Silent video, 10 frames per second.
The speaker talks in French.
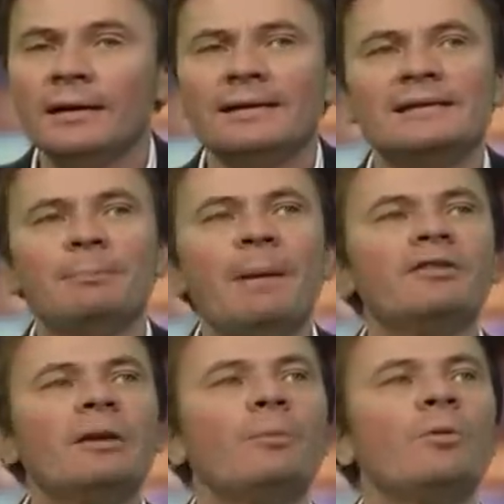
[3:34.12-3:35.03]
c'est pas
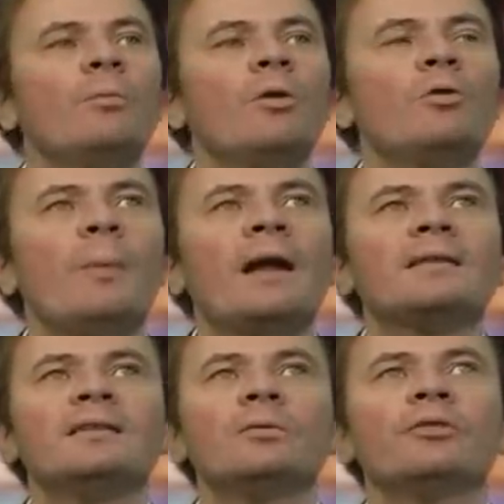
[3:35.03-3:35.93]
simplement le
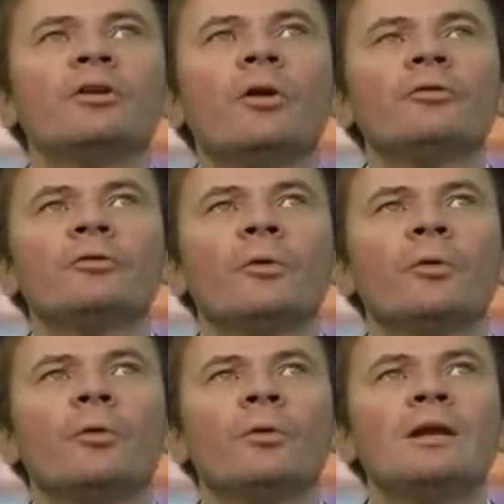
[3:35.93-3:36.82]
parti au sens
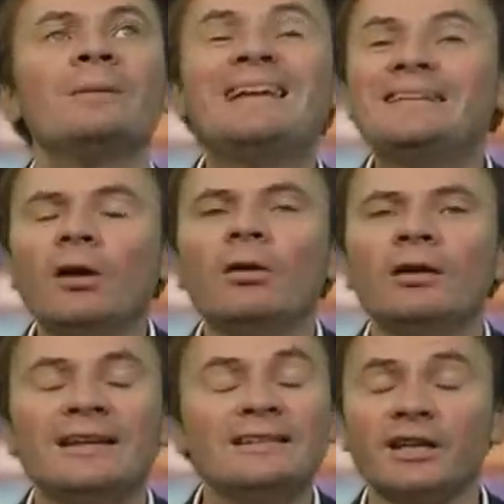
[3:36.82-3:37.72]
euh, les militants,
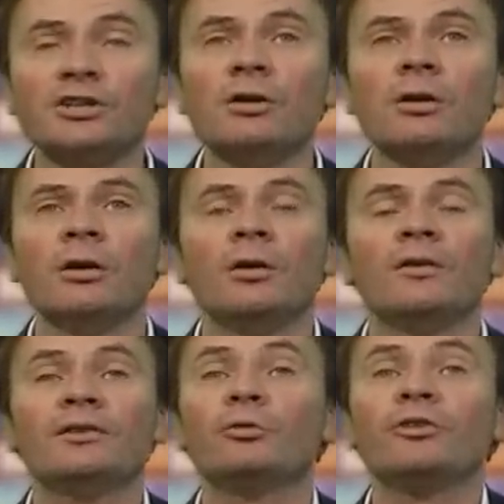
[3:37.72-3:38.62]
les dirigeants,
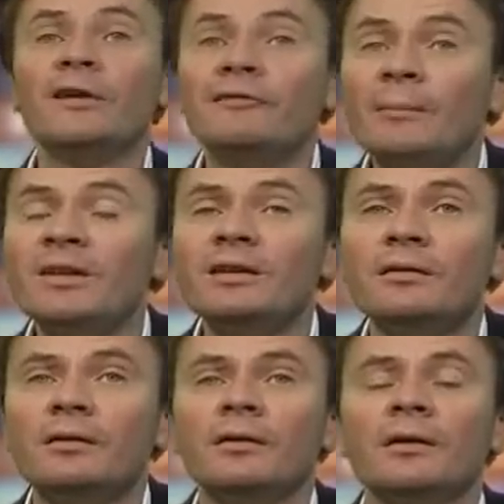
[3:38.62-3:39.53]
c'est aussi les familles
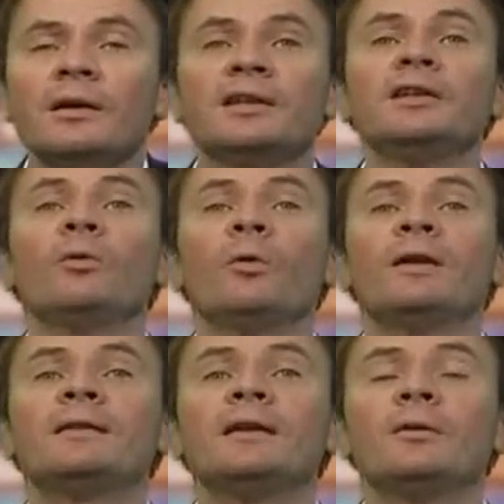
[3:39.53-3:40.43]
qui ont
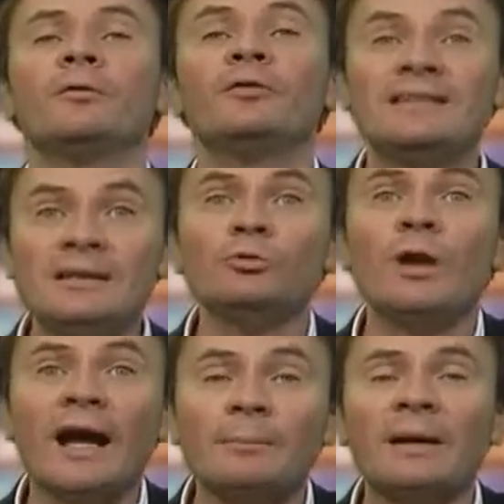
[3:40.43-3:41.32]
été victimes de
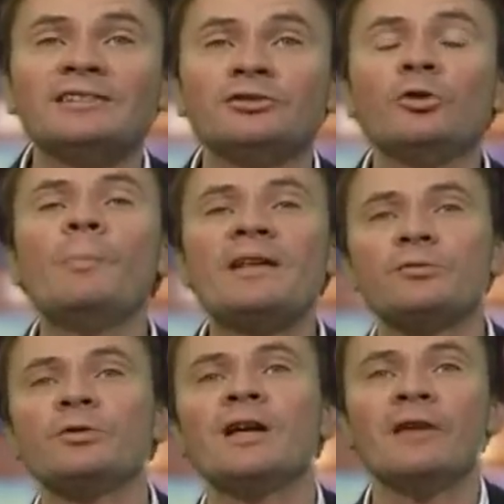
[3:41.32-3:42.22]
la répression
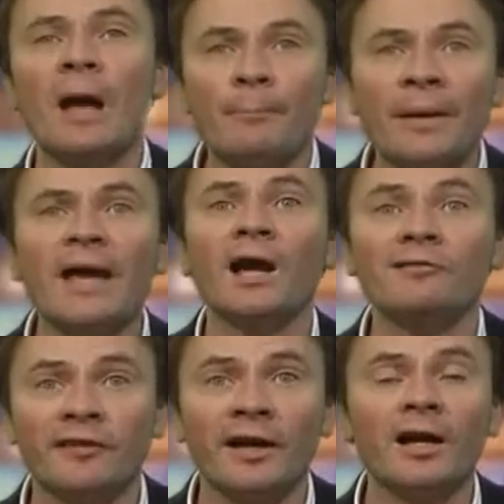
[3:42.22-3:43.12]
parce qu'il y avait un père, un
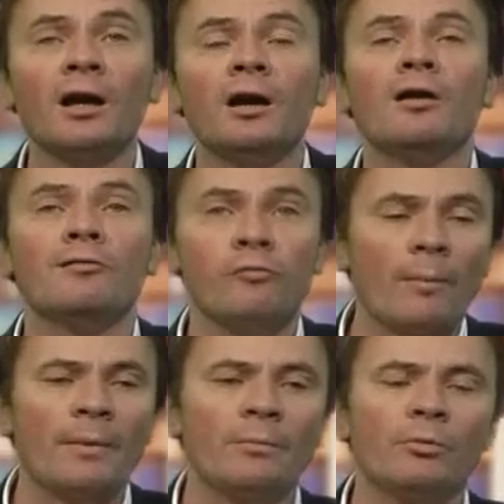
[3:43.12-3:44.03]
frère,
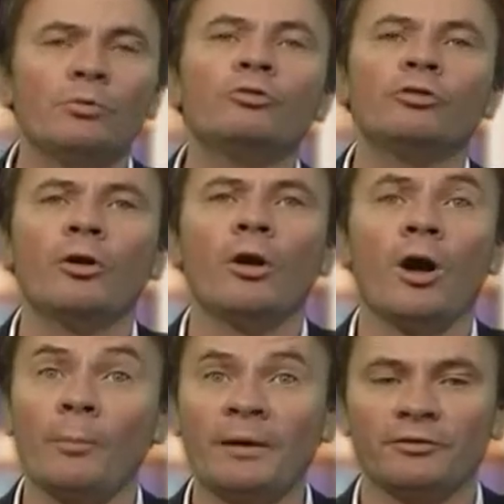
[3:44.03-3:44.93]
voire même une sœur
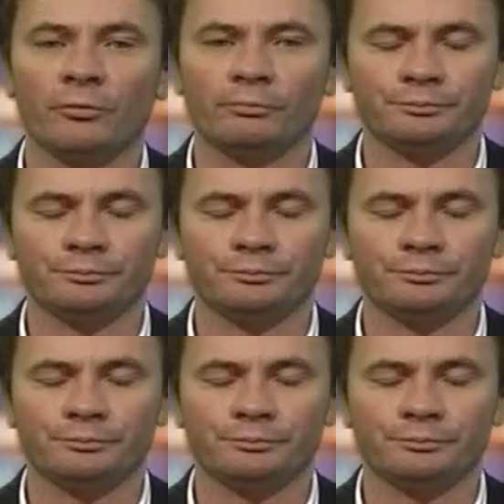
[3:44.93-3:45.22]
en prison.